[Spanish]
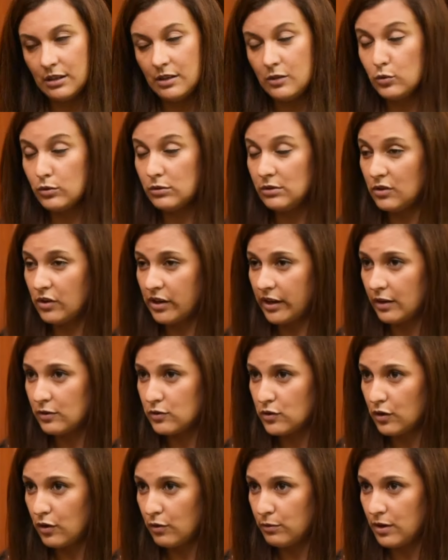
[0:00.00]
¿Y su tío
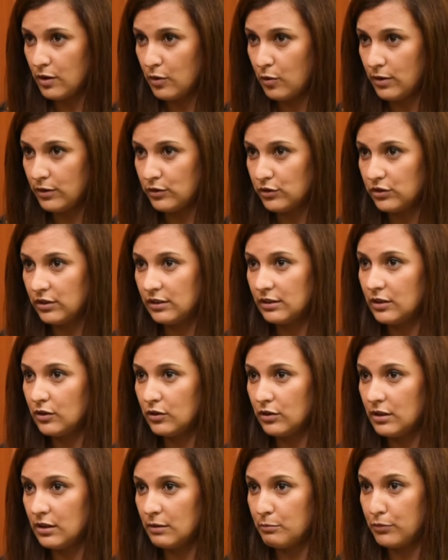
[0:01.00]
reaccionó bien cuando se
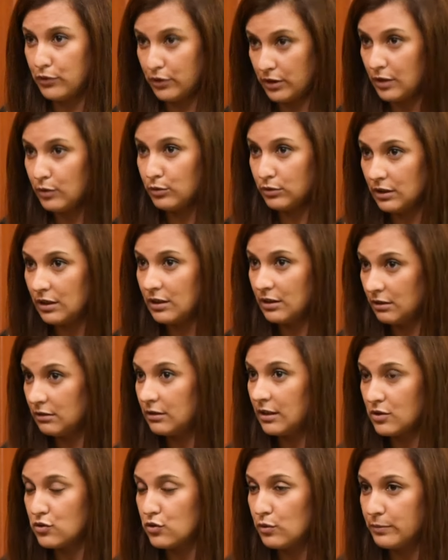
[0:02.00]
enteró de por qué usted
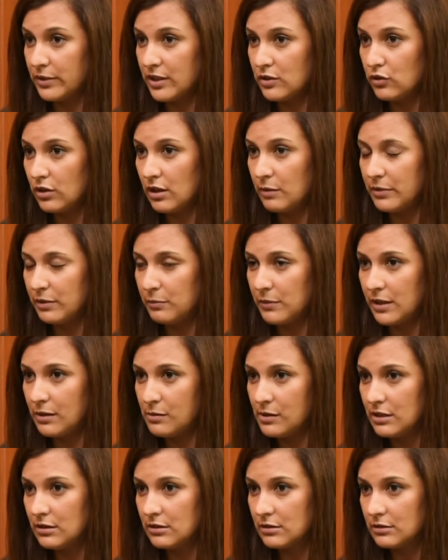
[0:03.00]
cayó preso la primera
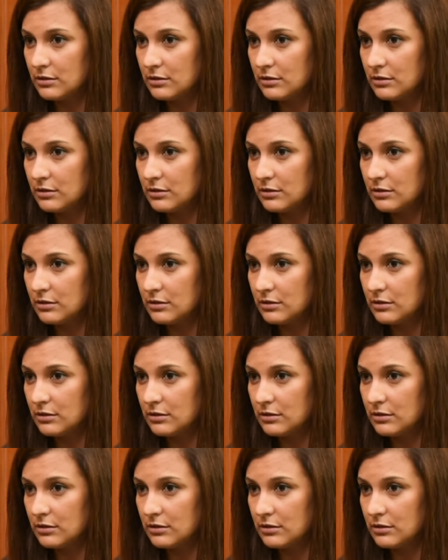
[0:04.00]
vez?